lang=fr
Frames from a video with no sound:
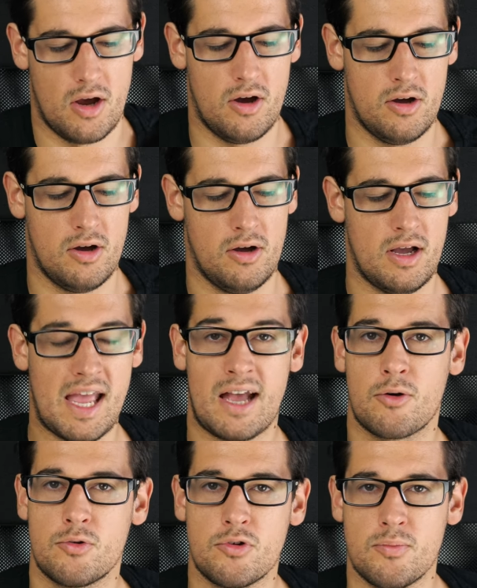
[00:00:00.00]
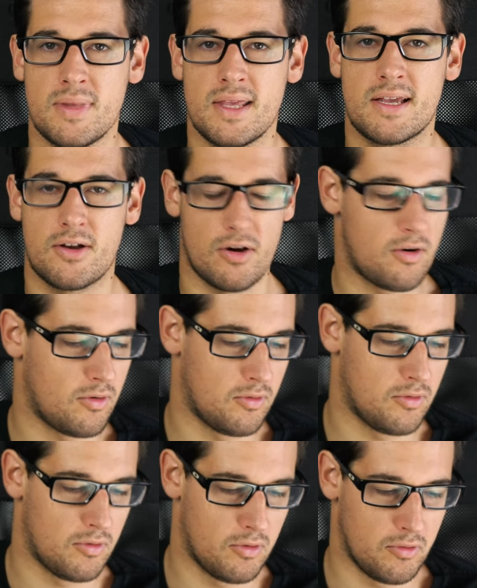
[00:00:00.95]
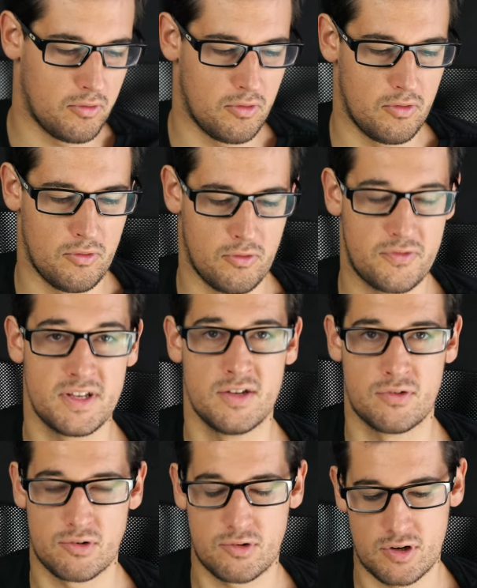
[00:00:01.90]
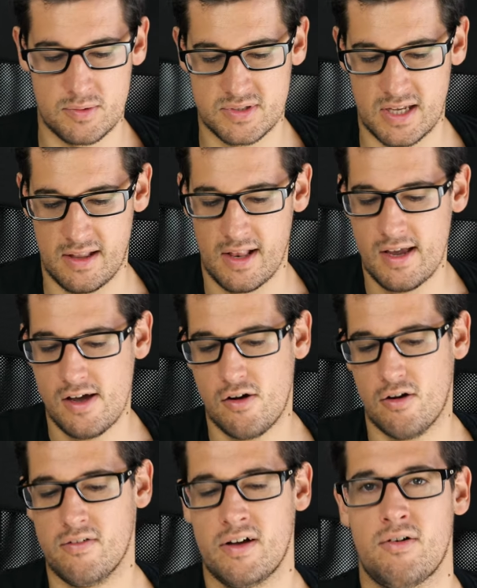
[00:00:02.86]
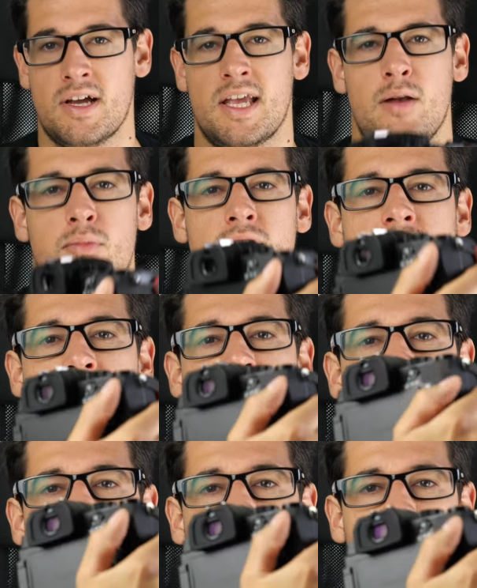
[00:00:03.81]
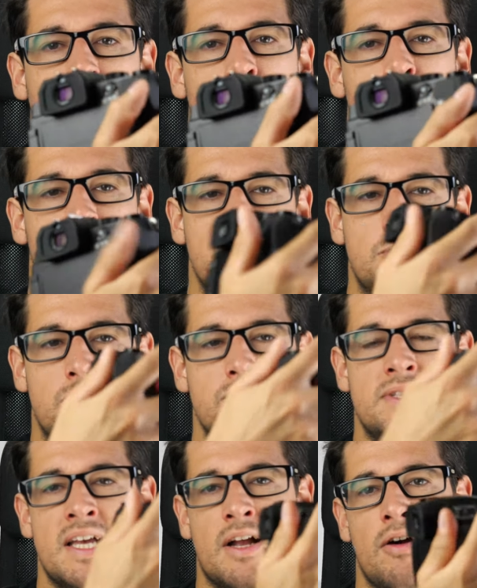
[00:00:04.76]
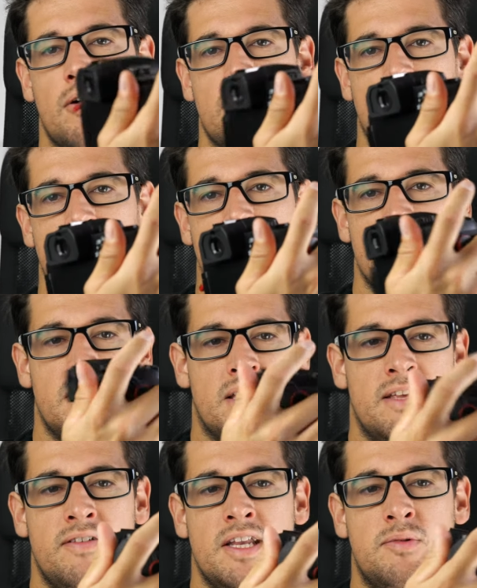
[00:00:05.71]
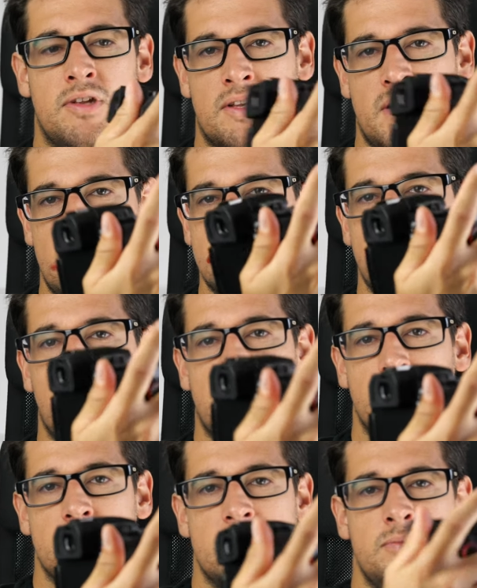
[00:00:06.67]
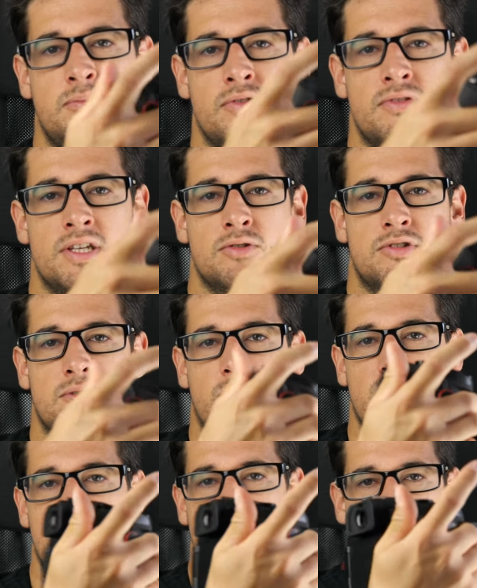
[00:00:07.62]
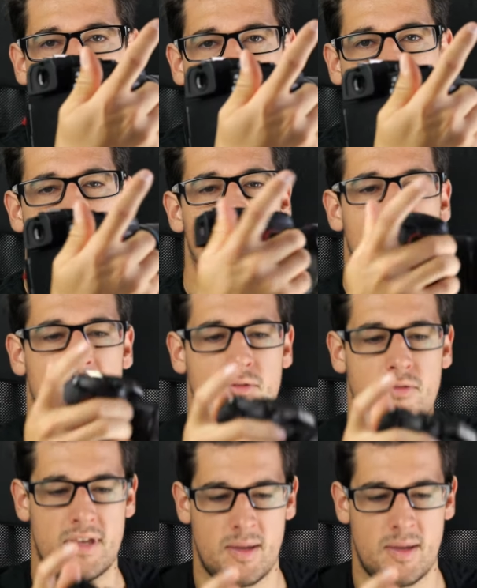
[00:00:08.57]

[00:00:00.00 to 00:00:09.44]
euh, ergonomique quand on, fait des photos comme ça. On va avoir également ici le, repose-pouce, d'accord, qui, va être très important aussi pour venir justement gripper. Donc